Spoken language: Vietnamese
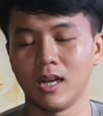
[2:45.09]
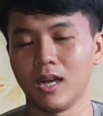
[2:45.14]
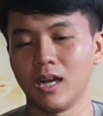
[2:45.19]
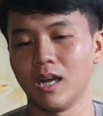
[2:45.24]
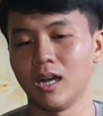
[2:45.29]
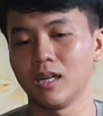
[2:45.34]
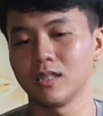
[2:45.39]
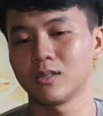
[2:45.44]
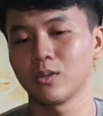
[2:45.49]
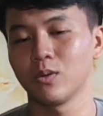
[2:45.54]

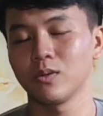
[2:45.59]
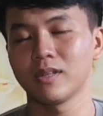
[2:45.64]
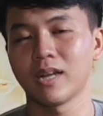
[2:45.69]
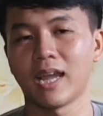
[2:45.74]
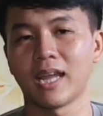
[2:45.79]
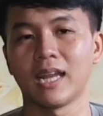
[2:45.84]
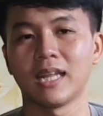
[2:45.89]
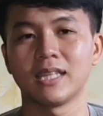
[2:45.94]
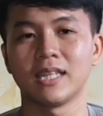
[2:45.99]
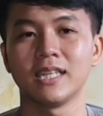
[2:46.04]
À, thuốc
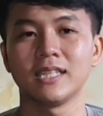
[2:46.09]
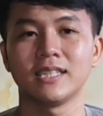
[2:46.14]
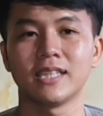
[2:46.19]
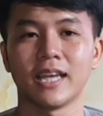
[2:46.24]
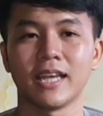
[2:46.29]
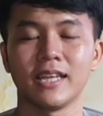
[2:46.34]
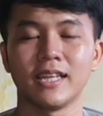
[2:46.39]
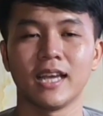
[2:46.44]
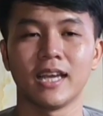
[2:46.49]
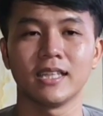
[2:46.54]
này là chuyên
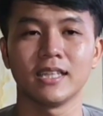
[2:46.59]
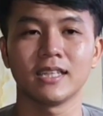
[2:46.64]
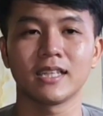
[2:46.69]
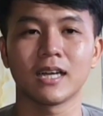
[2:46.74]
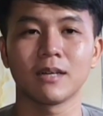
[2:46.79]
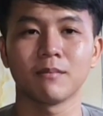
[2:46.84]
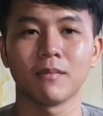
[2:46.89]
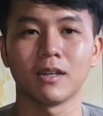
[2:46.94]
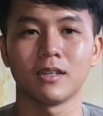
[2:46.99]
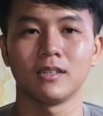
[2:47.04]
trị về
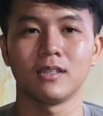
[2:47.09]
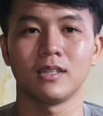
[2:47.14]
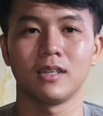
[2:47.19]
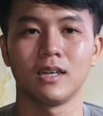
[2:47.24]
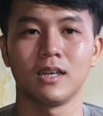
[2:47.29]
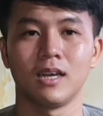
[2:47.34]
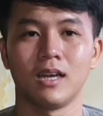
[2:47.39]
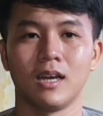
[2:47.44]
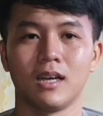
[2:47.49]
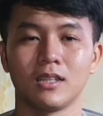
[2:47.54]
những căn bệnh
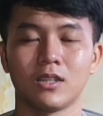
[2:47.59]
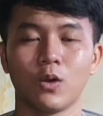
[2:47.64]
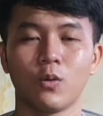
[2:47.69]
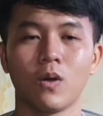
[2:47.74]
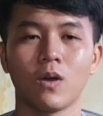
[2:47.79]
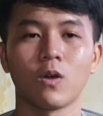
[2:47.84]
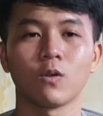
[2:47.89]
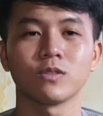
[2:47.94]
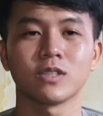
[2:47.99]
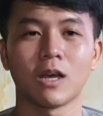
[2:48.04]
à,
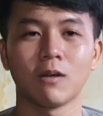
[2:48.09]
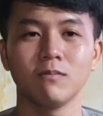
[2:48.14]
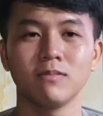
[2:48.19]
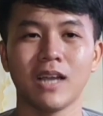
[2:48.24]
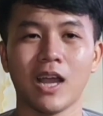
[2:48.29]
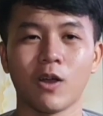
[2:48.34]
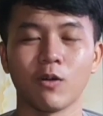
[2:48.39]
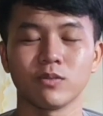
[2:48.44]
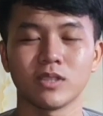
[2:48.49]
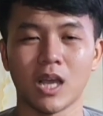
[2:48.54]
thói quen cuộc
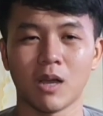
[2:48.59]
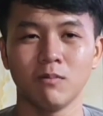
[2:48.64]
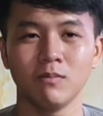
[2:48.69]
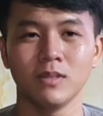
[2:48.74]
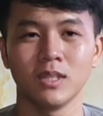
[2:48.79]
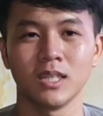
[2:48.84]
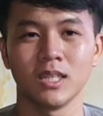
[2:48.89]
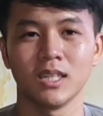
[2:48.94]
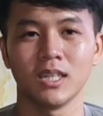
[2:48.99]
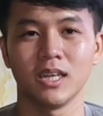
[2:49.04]
sống, gai cuộc
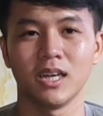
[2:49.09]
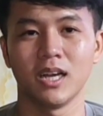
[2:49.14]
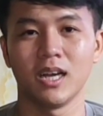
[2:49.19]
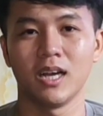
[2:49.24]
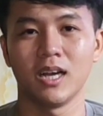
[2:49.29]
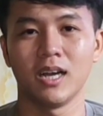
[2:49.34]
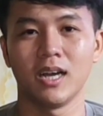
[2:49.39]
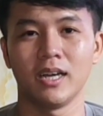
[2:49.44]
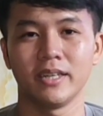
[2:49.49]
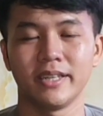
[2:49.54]
sống
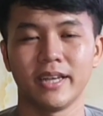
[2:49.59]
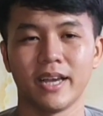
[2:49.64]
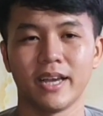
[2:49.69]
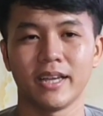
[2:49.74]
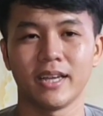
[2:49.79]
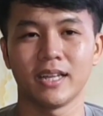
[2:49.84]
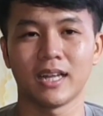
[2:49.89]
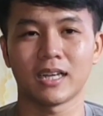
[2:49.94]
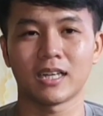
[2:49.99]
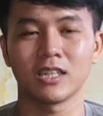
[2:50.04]
à,
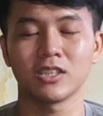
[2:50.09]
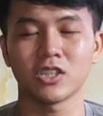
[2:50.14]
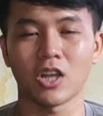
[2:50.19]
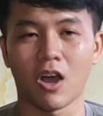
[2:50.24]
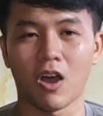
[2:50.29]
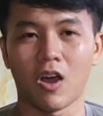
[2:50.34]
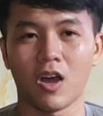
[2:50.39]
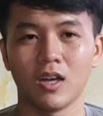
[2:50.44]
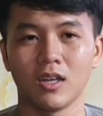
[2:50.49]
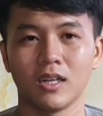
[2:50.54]
về thần kinh
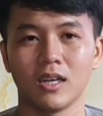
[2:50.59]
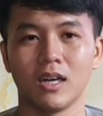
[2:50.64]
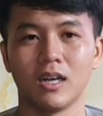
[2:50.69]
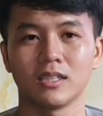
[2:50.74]
tọa,